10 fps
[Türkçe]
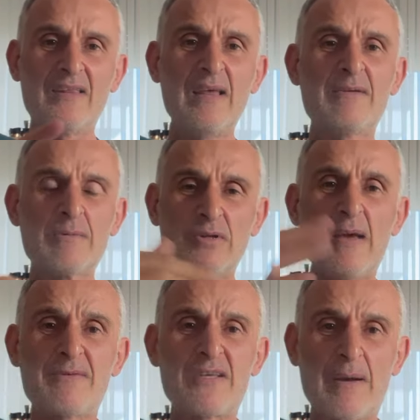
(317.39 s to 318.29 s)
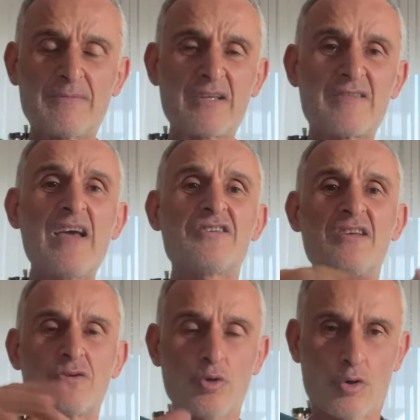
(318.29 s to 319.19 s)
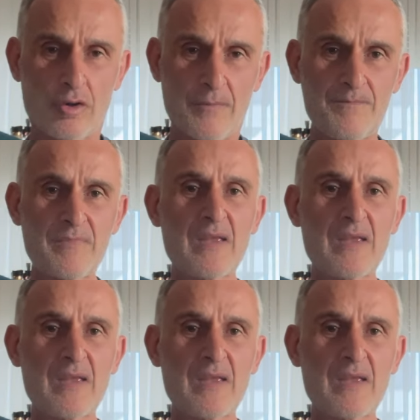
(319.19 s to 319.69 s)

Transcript: Diyelim ki bunun hepsini yaptınız. Her şeyiniz doğru.